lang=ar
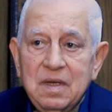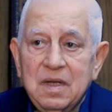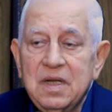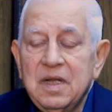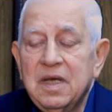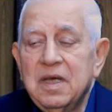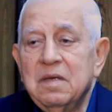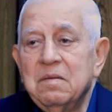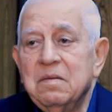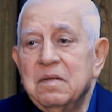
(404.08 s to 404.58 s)

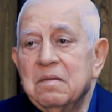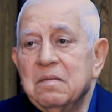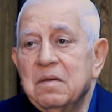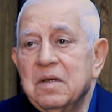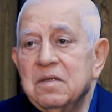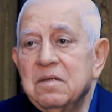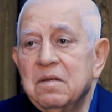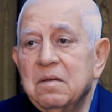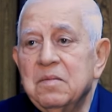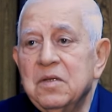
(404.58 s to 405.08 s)
هلا
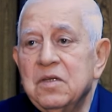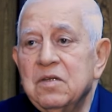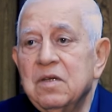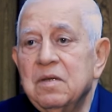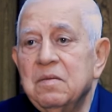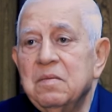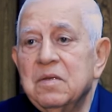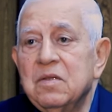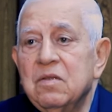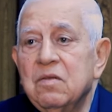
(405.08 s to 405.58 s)
ايه
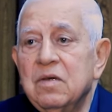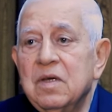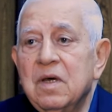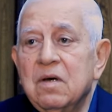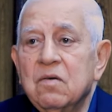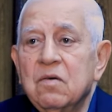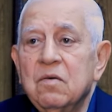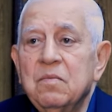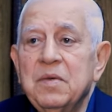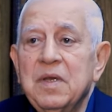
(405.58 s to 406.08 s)
بيجي بده
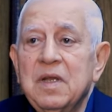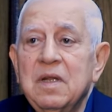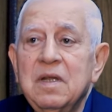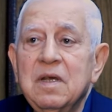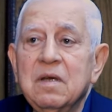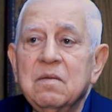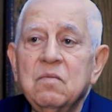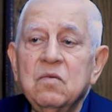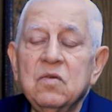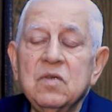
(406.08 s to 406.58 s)
اياه فبيقول
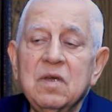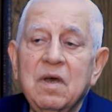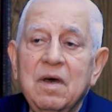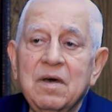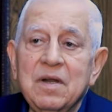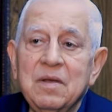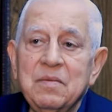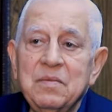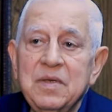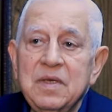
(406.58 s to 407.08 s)
لي فوزه
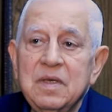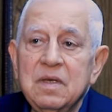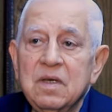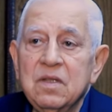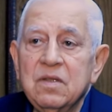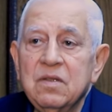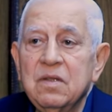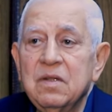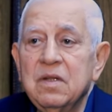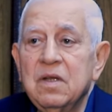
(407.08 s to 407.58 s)
عربي
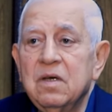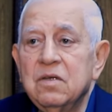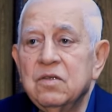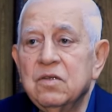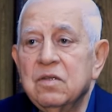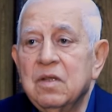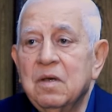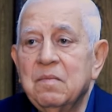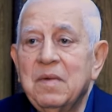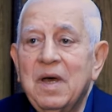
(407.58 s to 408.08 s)
حفرنا قشطه